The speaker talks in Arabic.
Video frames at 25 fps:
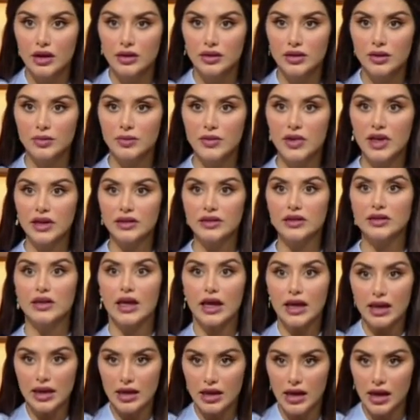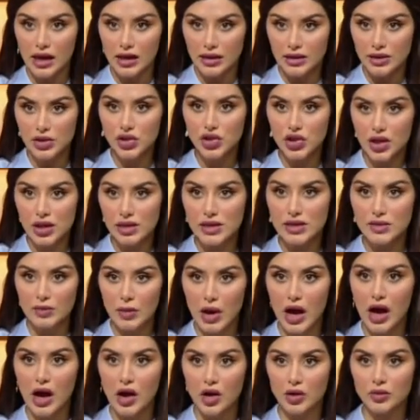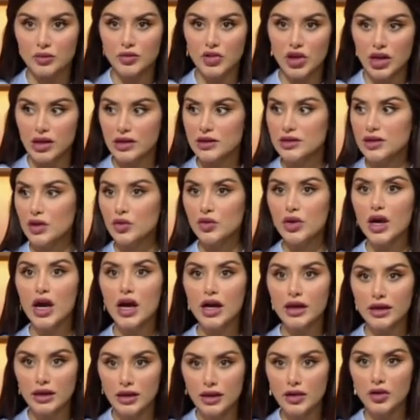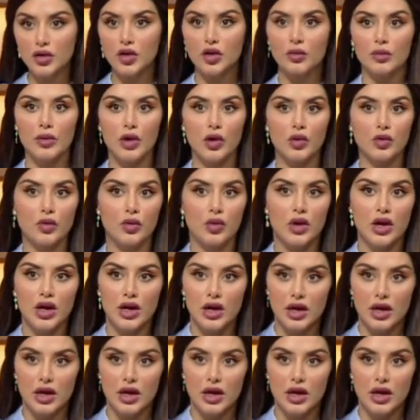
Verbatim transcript: تبدأ تتخيل هذا الشخص معاهم جالس أو يحاكيهم أو